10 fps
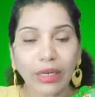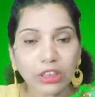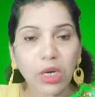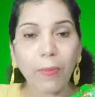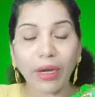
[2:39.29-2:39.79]

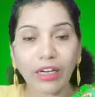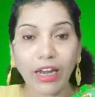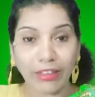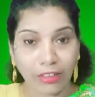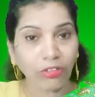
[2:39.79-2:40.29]
மற்ற
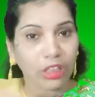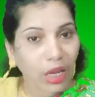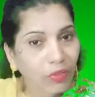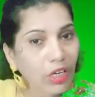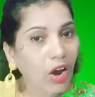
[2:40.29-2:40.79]
பெண்களாக
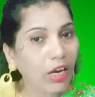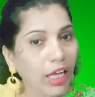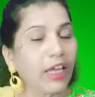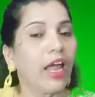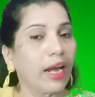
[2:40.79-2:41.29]
தேவனாலே